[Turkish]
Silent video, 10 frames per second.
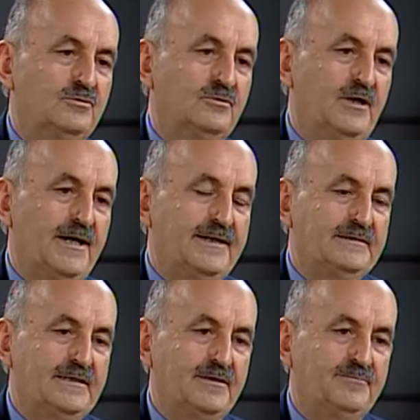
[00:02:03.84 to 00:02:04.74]

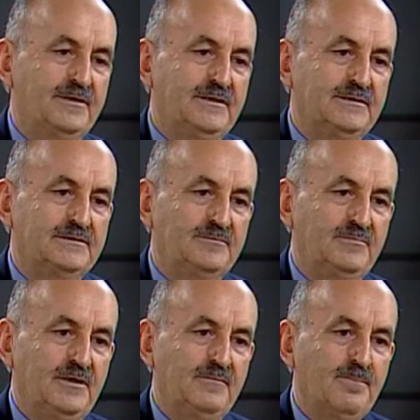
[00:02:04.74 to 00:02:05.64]
hain darbe
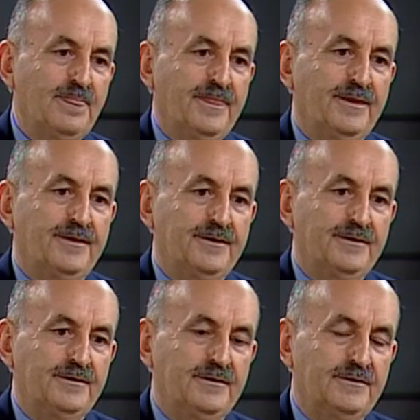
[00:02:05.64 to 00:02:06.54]
girişimi e,
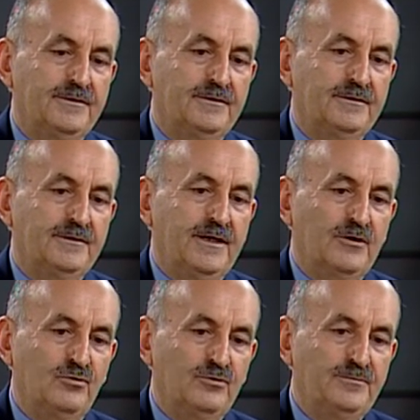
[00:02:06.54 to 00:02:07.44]

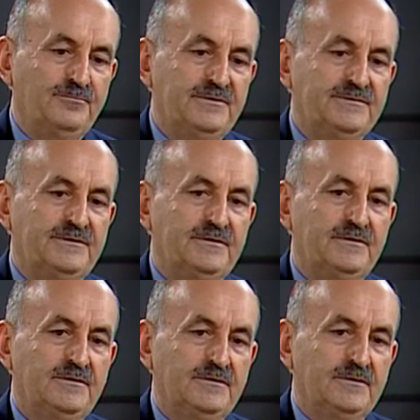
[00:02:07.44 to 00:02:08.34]
ekonomimizi
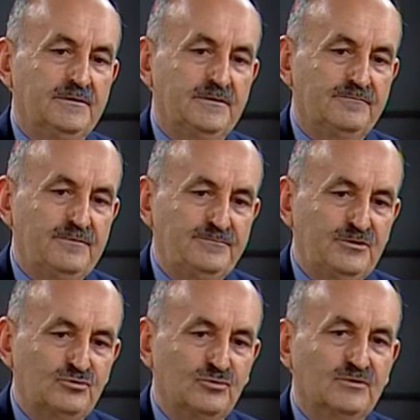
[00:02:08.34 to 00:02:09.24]
e, ve
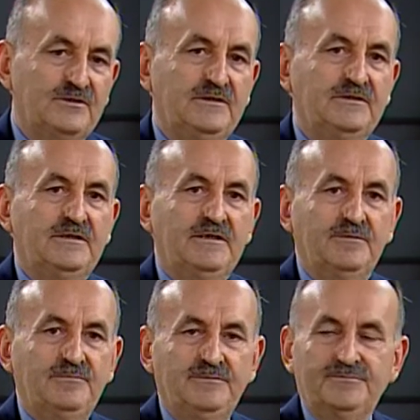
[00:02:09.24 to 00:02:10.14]
birçok din,
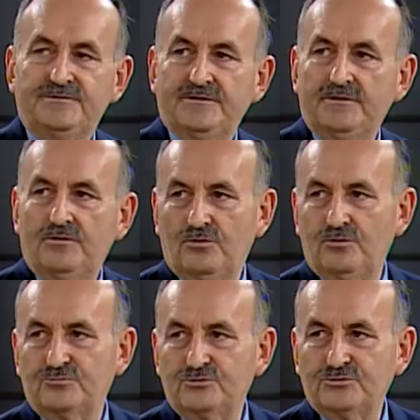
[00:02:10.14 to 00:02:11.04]
dinamiğimizi
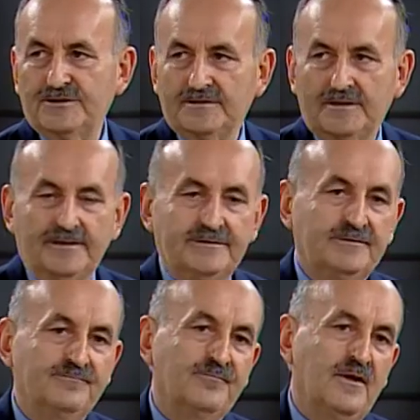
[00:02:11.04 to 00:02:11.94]
olumsuz
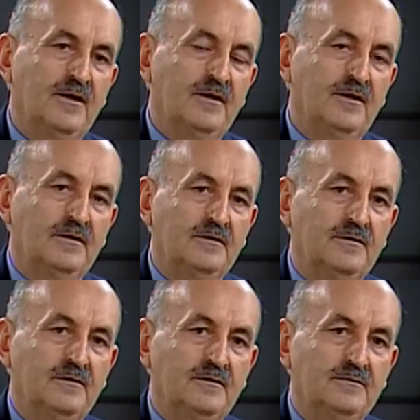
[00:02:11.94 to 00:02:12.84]
etkiledi.
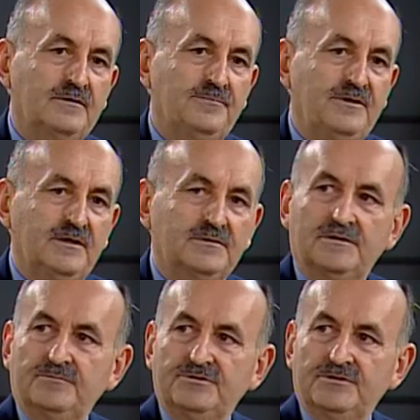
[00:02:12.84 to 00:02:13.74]
E, tabii
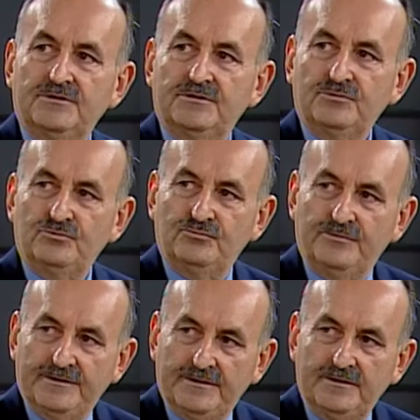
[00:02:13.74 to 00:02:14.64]
yatırımcının
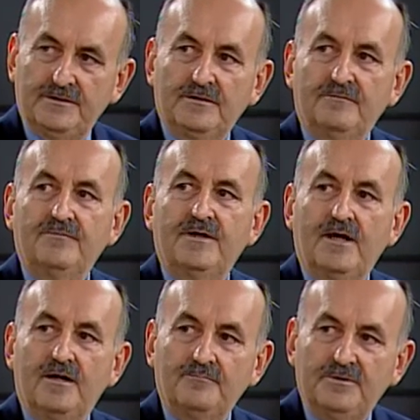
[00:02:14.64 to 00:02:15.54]
güveni
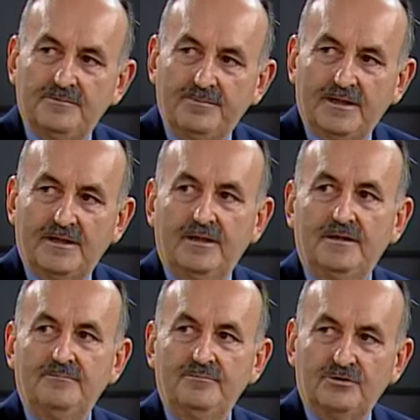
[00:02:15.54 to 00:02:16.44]
veya bir
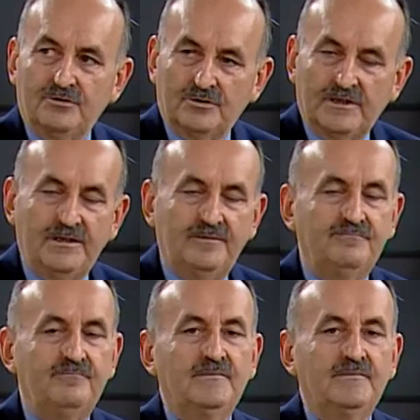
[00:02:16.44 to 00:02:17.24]
bekleyelim, bir görelim